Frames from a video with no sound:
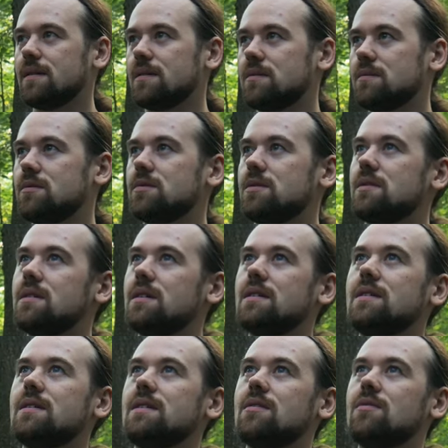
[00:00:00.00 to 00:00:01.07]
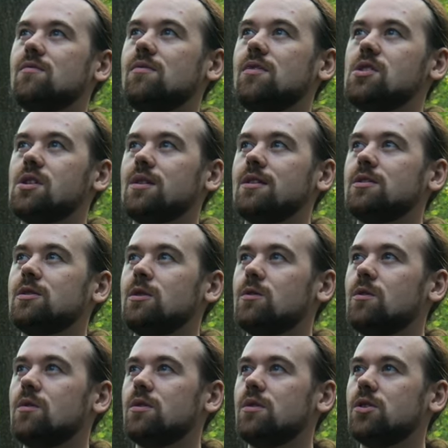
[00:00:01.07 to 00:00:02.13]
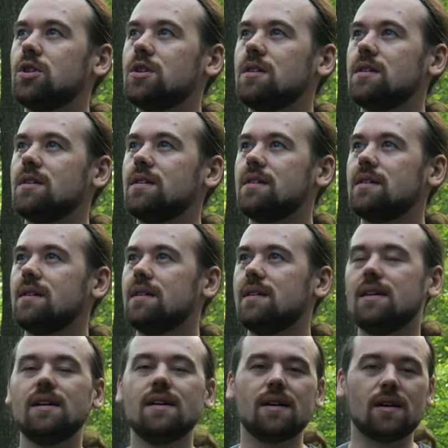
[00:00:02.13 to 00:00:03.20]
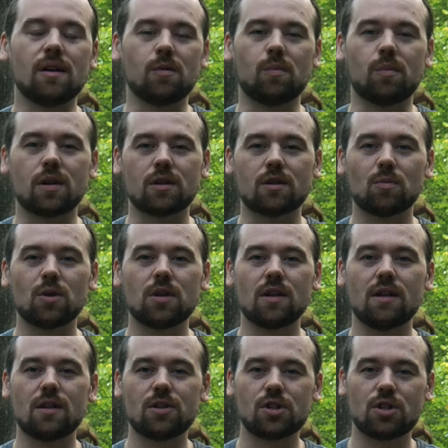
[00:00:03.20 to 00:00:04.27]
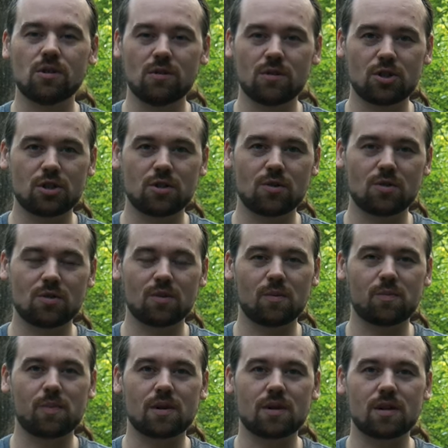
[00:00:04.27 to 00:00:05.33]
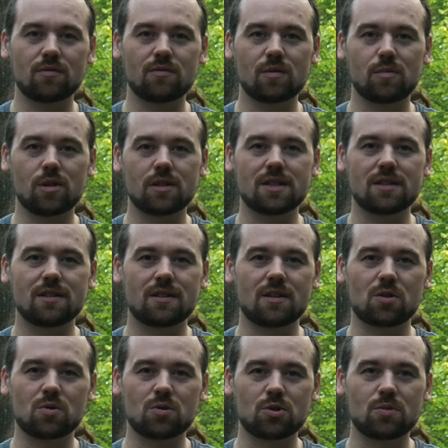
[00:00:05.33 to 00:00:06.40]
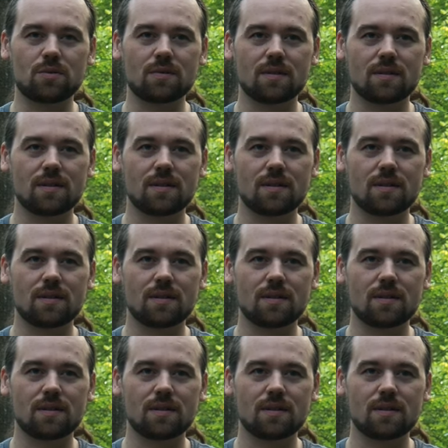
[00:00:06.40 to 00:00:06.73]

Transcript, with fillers: Вот, вышло солнышко. И поэтому я решил, что пора выбраться наружу,